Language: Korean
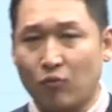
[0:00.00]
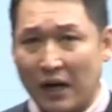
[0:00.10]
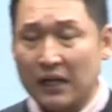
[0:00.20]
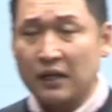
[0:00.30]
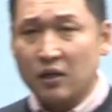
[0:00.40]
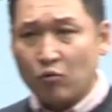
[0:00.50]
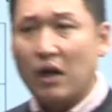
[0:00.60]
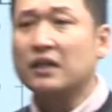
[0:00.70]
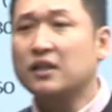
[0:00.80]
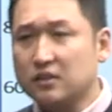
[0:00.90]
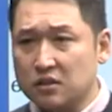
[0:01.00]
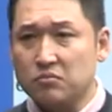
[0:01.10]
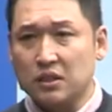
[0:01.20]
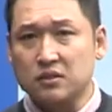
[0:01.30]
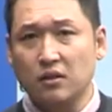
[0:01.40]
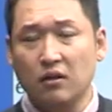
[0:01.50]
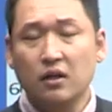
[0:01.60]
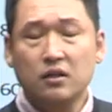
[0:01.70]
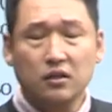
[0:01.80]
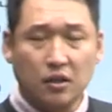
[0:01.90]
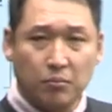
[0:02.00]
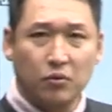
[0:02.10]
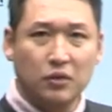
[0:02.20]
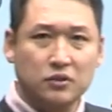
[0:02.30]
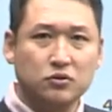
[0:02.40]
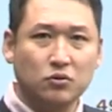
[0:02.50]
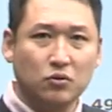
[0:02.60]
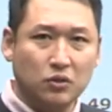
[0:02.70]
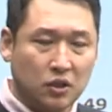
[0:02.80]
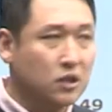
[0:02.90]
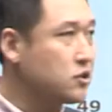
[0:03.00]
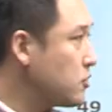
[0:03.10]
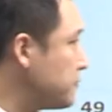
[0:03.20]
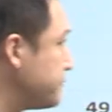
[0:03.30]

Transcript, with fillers: 광, 광의 의미에서 이렇게 표현할 수도 있겠죠